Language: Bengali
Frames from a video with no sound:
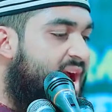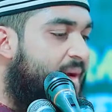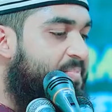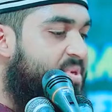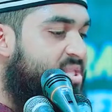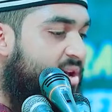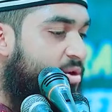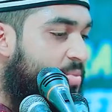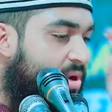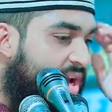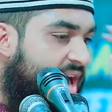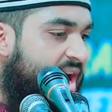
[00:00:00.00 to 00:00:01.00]
আপনি তার
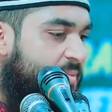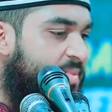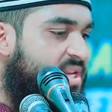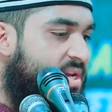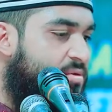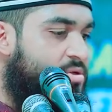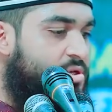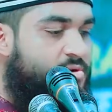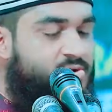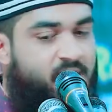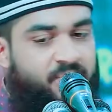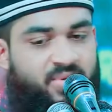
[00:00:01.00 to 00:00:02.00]
উপর রাগ মিঠানোর
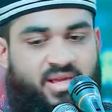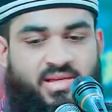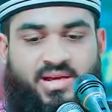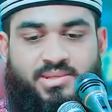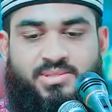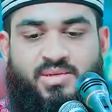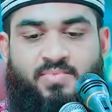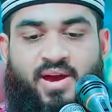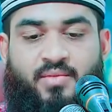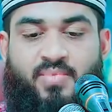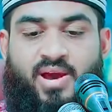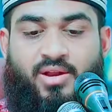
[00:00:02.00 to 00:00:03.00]
জন্য আপনি এই কাজটি
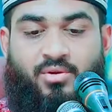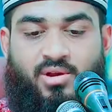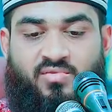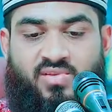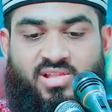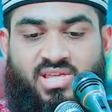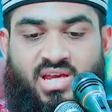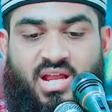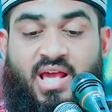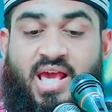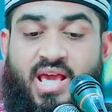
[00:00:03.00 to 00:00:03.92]
বারবার করে ফেলছেন